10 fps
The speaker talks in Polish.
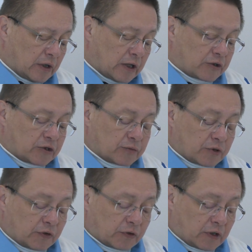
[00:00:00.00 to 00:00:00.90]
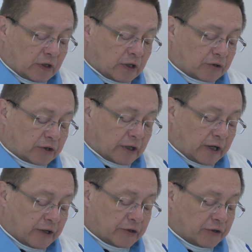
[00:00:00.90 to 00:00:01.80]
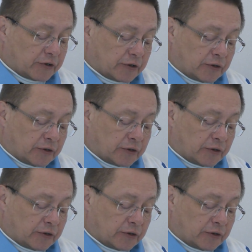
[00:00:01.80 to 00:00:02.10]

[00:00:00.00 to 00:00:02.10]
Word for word: leczy wszystkie nasze rany.